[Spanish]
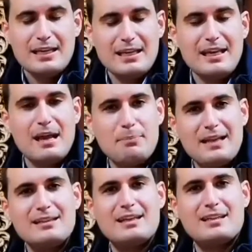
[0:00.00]
y la
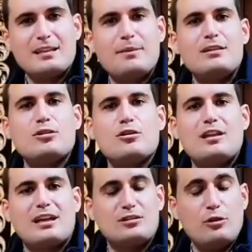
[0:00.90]
planta de tratamiento
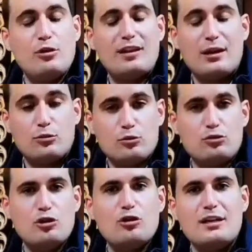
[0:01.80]
de residuos de la
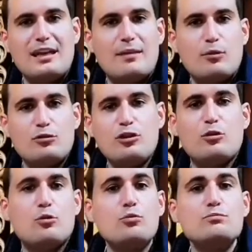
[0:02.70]
construcción y la demolición.